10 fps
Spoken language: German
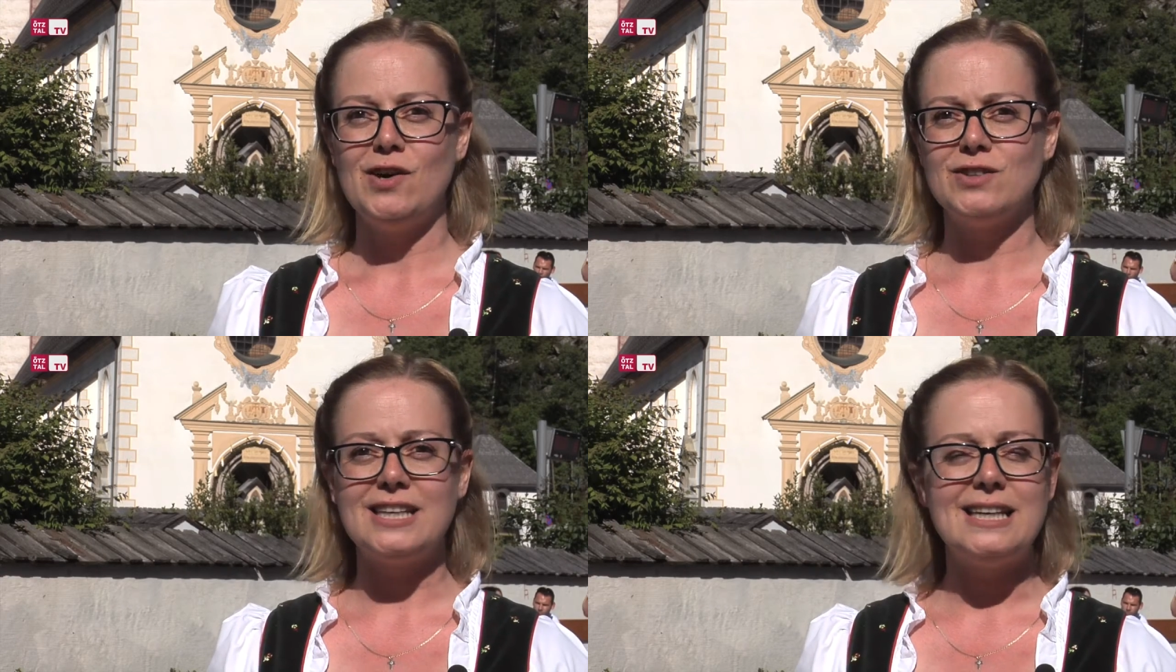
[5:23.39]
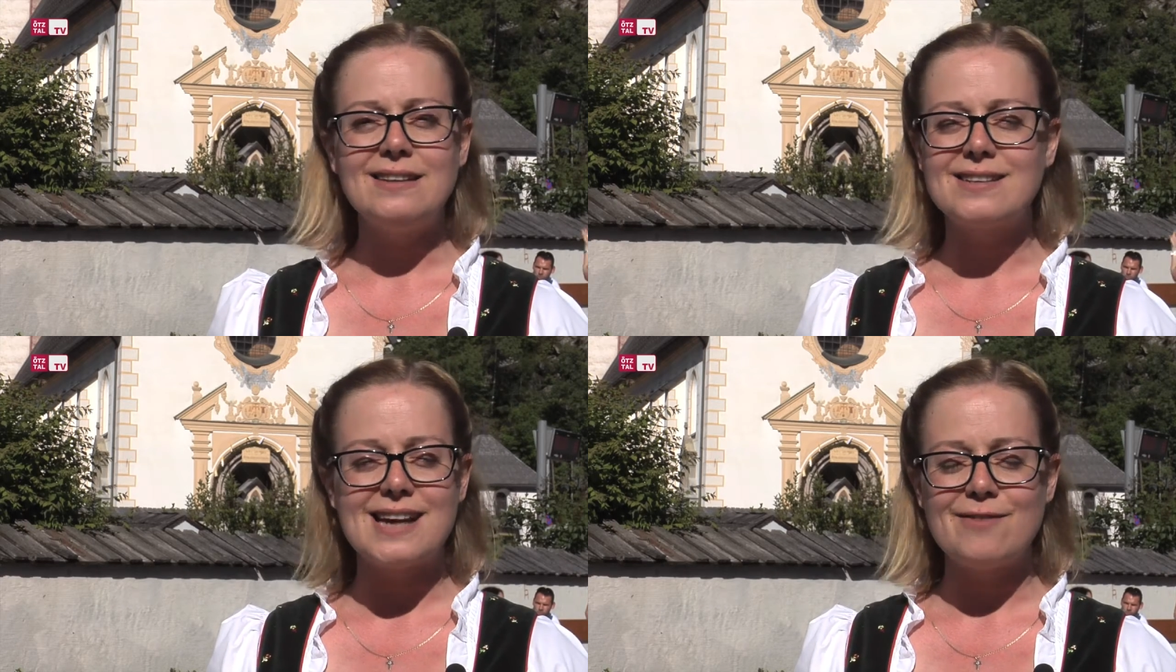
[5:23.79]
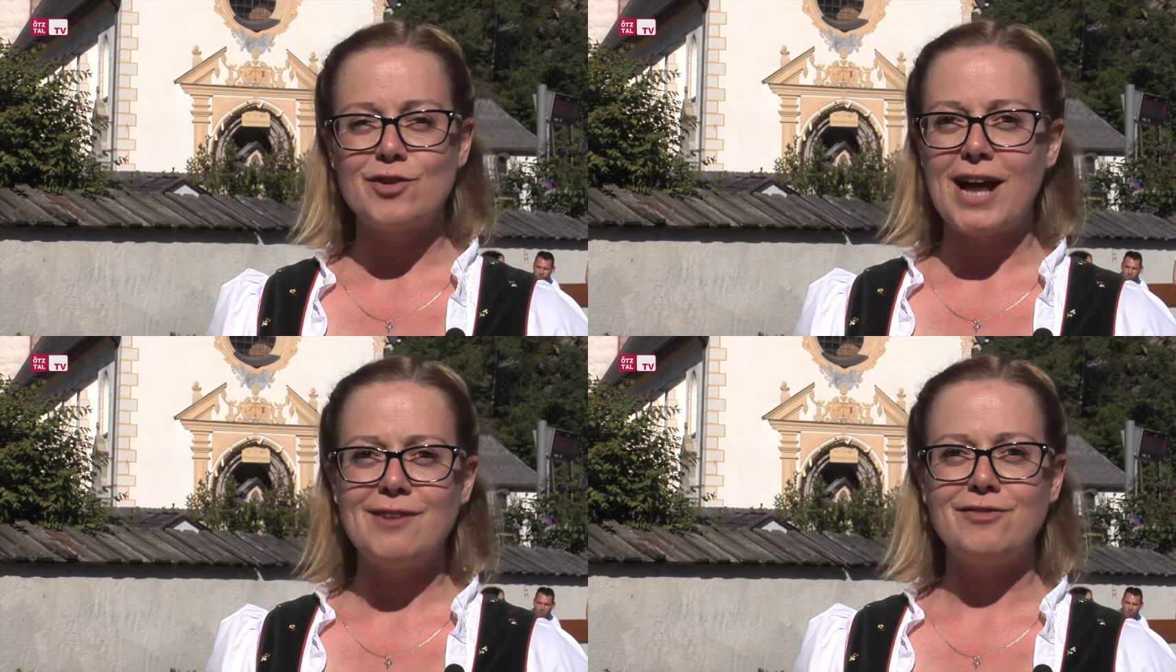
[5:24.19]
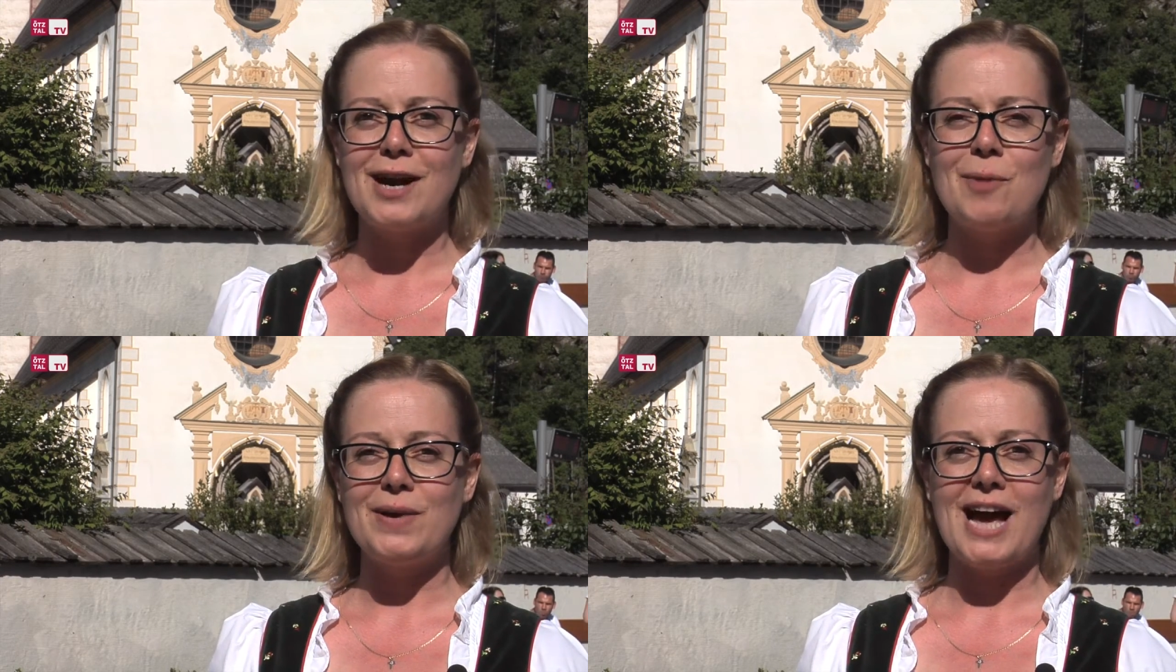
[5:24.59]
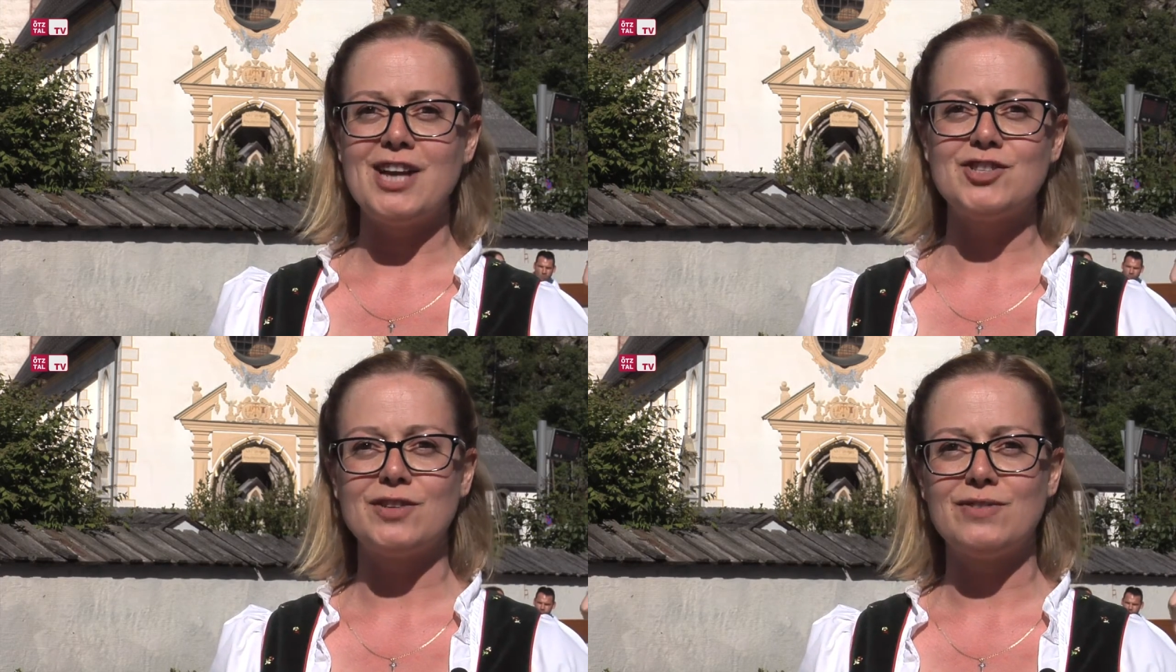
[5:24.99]
Und die Kinder sind von Anfang an
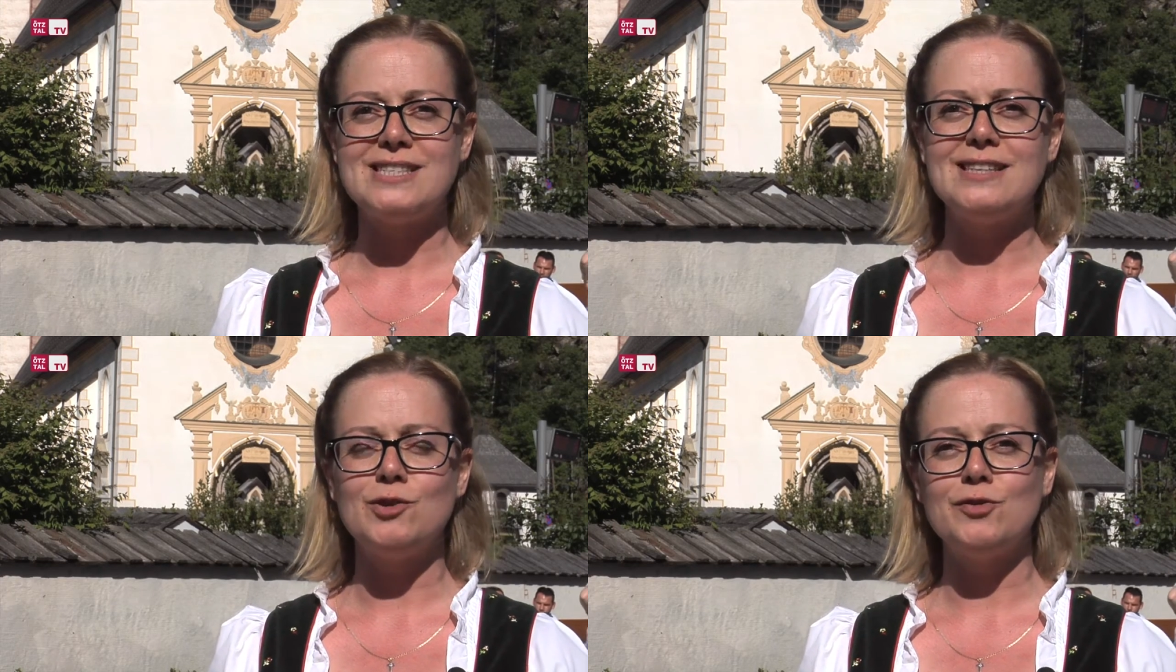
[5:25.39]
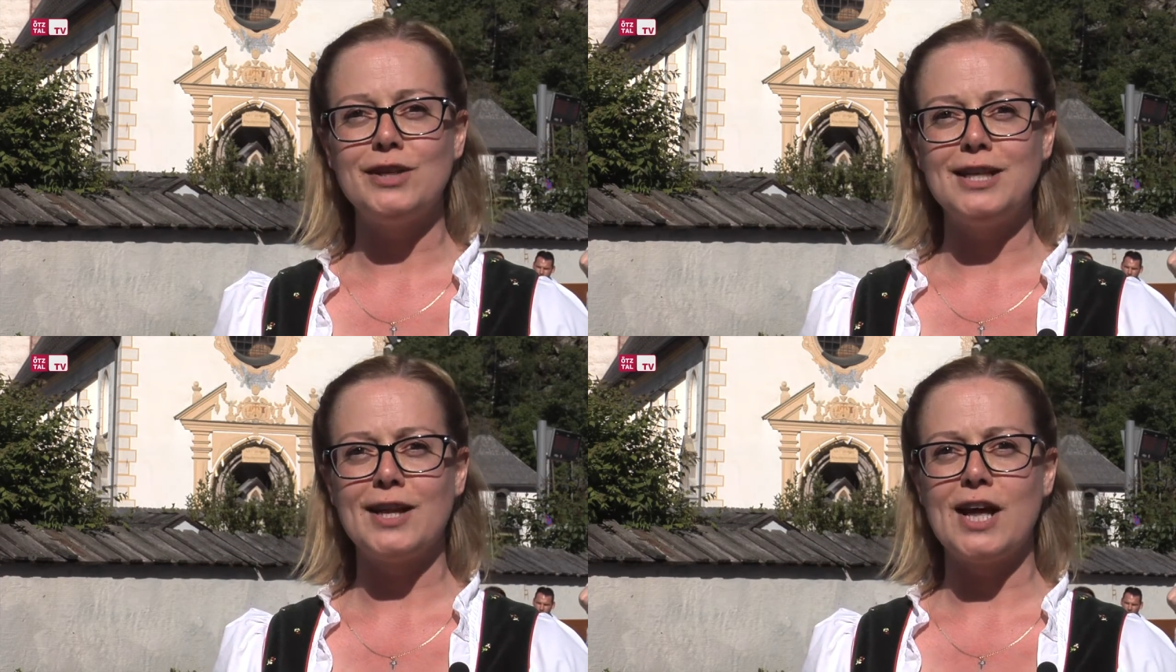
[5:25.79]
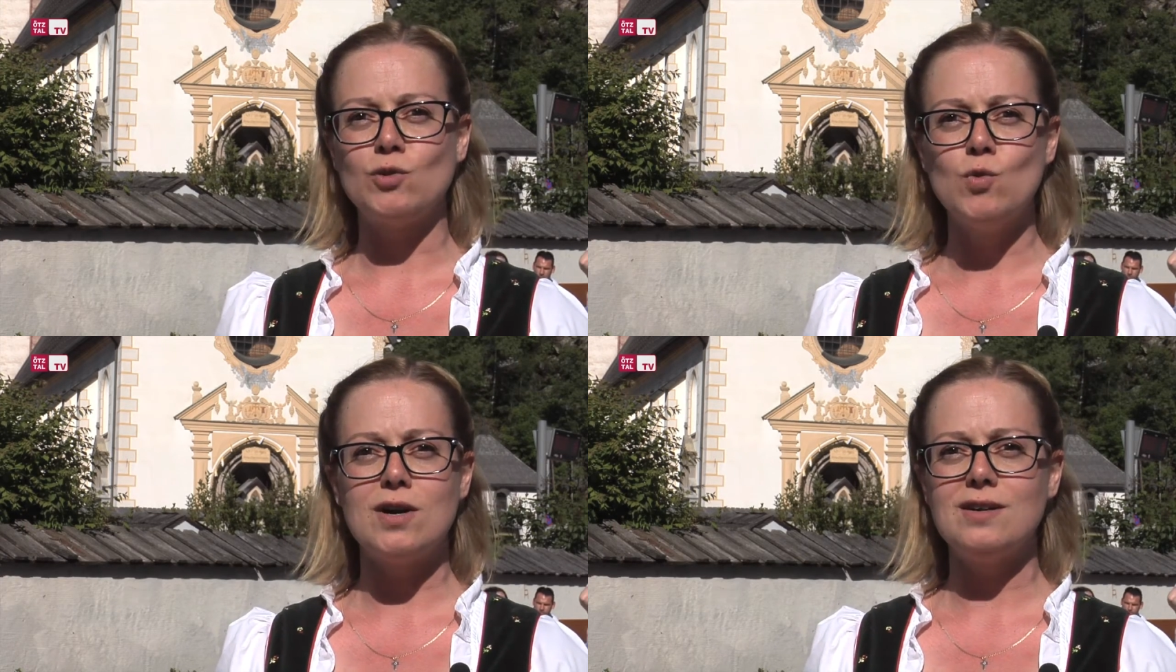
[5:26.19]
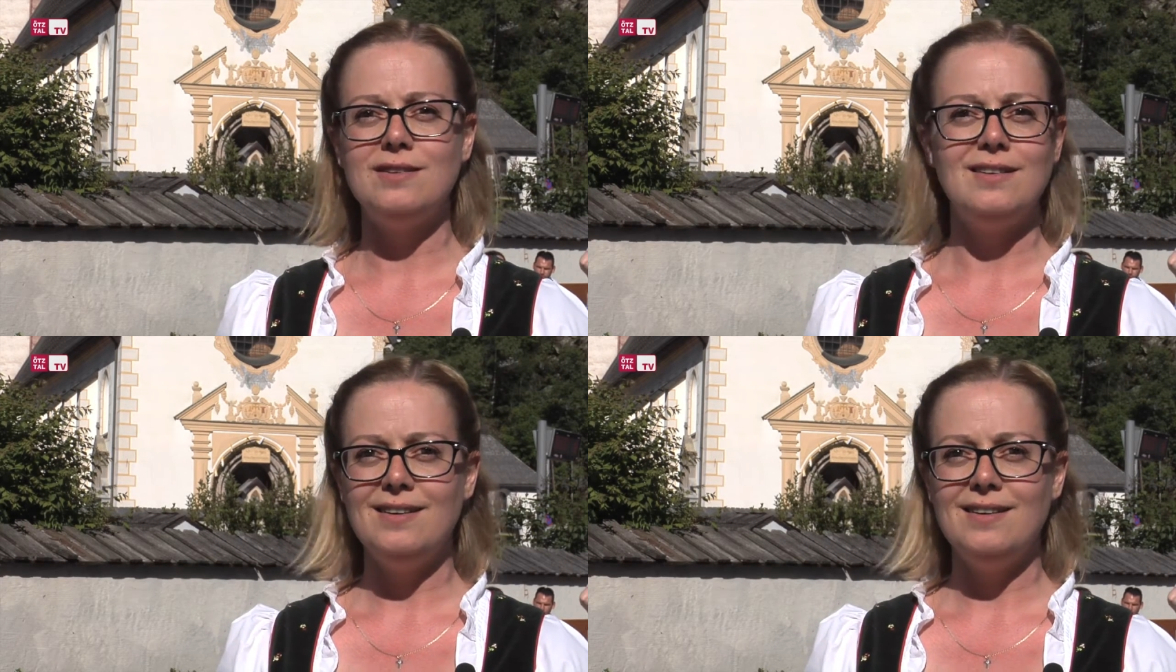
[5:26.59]
begeistert, wenn sie dürfen in der Natur